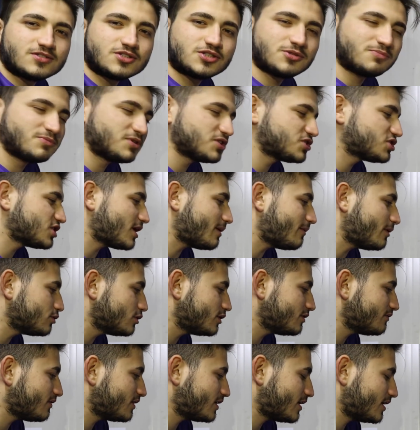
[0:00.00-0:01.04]
Şimdi cam
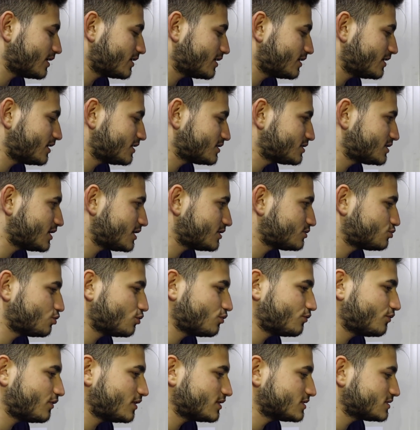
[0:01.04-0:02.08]
olayı var arkadaşlar.
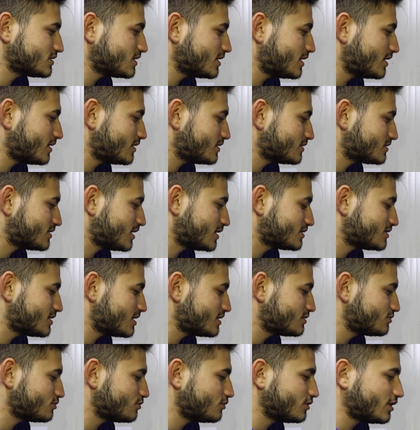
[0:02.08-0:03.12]
Çok fazla
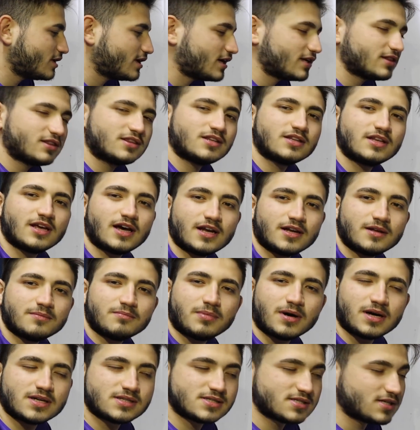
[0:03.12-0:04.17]
sansasyon yarattı.
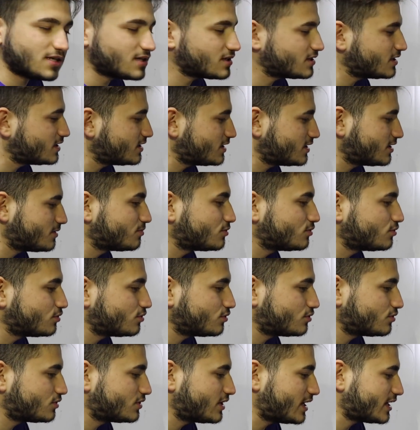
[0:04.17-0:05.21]
Yani bazıları dedi ki
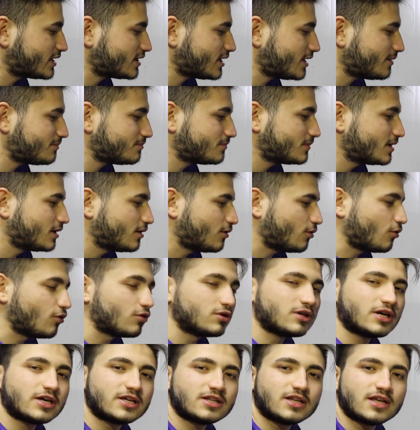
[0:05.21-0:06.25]
bu reklam
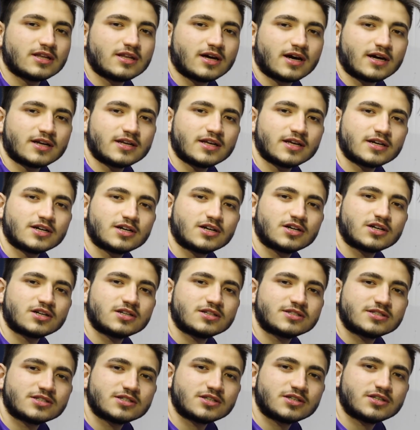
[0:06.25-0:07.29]
olayı dedi. Hani
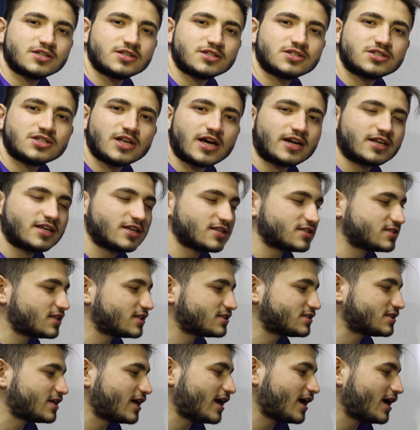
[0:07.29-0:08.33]
kırılsın ki işte herkes
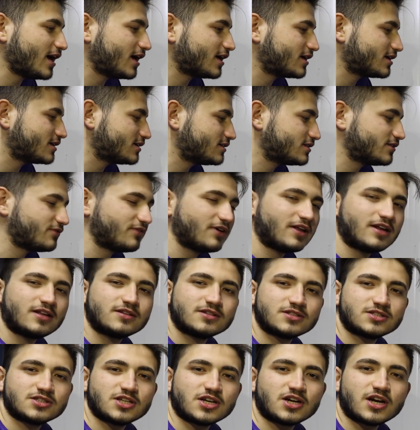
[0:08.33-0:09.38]
desin aa kırıldı
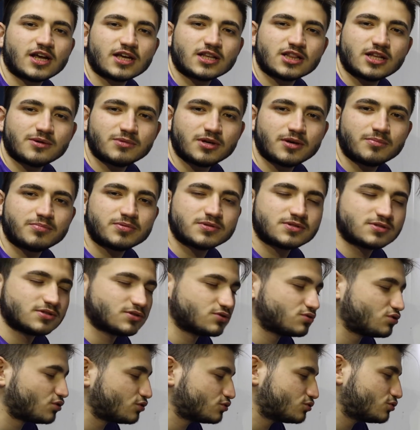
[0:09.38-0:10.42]
falan işte reklamı yapılsın
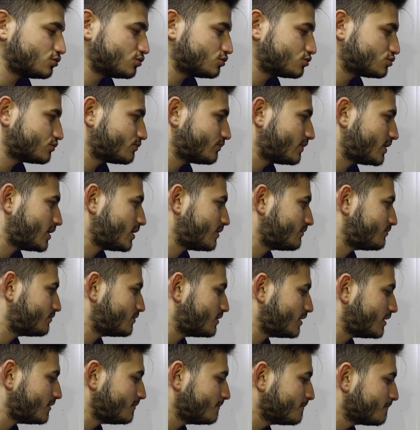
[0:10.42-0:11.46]
çok duyusun falan
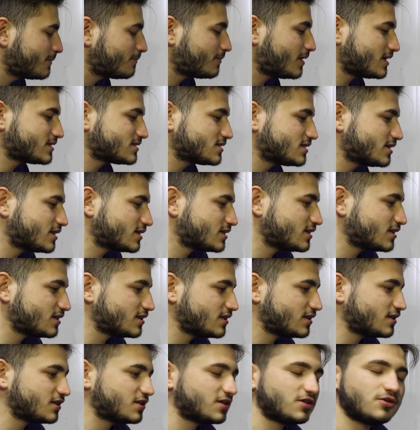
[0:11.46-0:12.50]
filan. Bazıları da
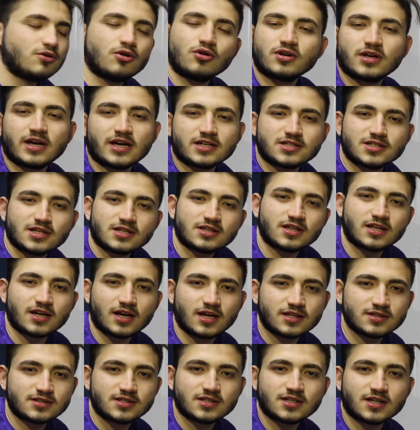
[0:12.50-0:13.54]
dedi ki yok gerçekten
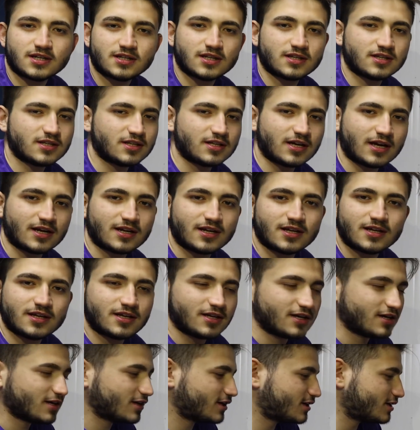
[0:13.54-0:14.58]
antika dedi yani
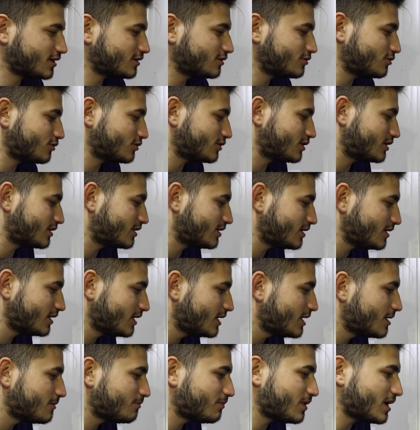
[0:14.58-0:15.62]
kırılıyor dedi.
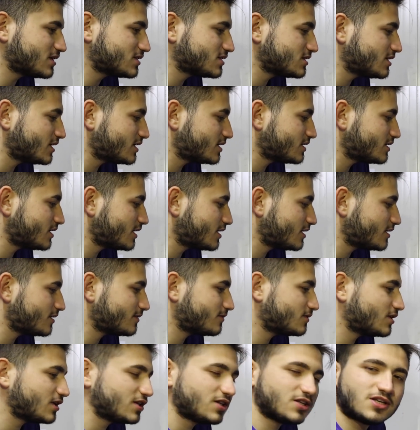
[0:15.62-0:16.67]
Bazıları da
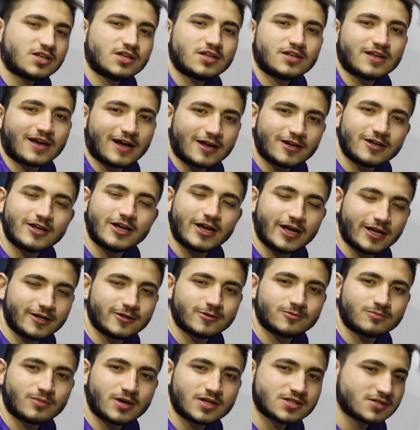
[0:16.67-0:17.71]
dedi ki yani
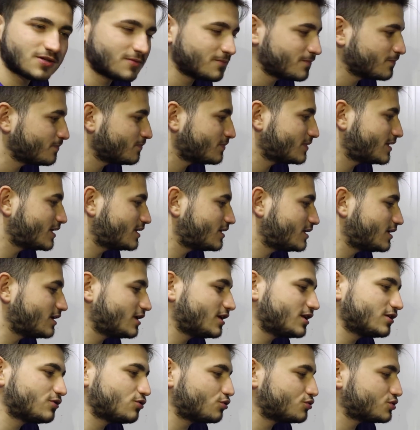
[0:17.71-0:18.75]
Elon Musk dedi
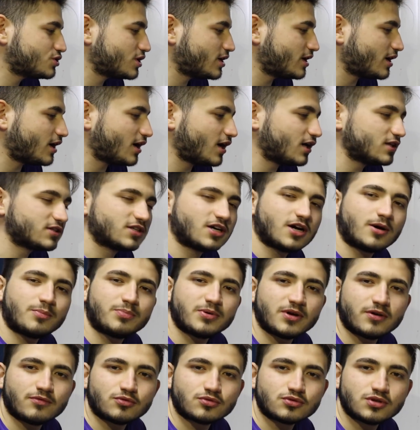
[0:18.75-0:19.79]
ilk önce alt
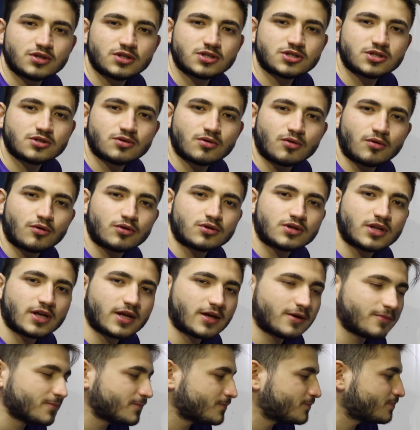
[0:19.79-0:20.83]
kapıya vurduğu için
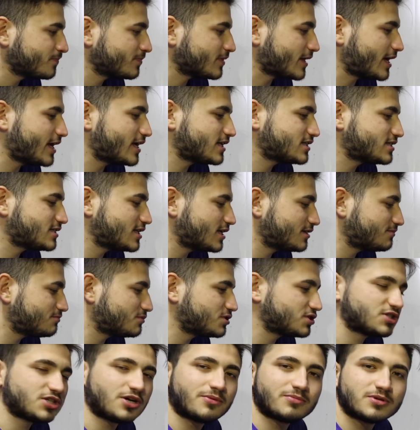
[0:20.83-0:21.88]
orada
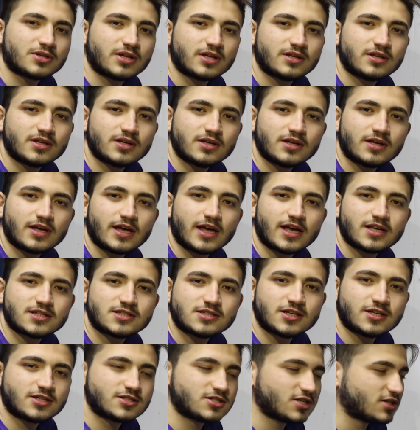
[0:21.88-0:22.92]
esnetmiş camı dedi.
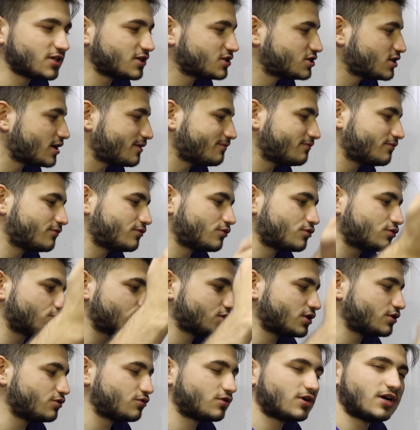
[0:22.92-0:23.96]
Esneyince de cam
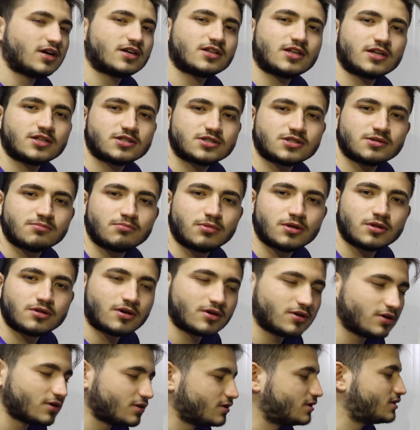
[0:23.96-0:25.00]
vurunca yukarıdan
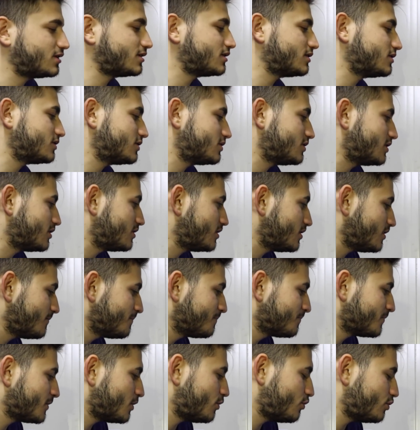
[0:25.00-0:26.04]
zımbıldan kırıldı dedi.
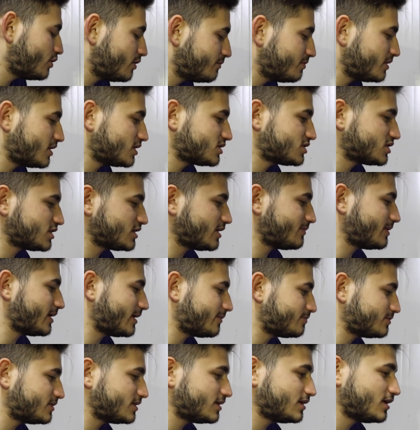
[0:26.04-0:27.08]
Öyle bir açıklama
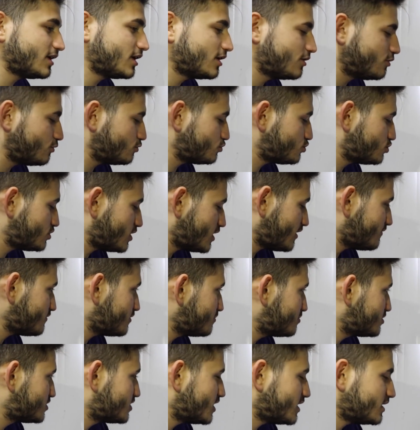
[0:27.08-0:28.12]
yaptı. Üç
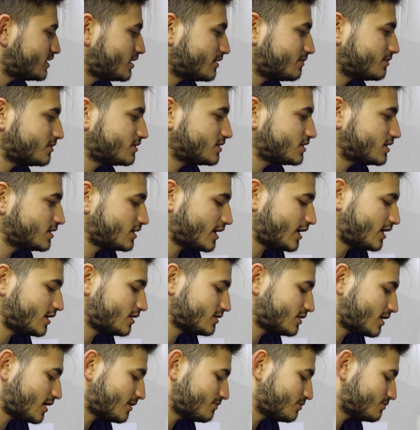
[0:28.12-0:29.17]
taraflı bir şey tabii ki
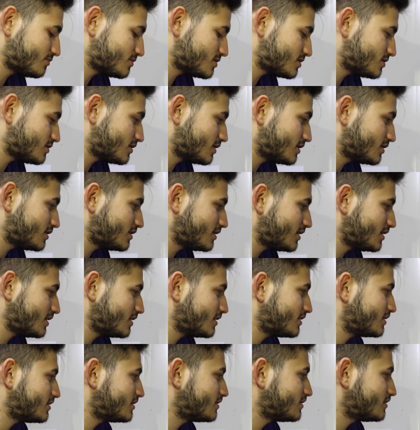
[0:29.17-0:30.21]
Elin abimizin dediğine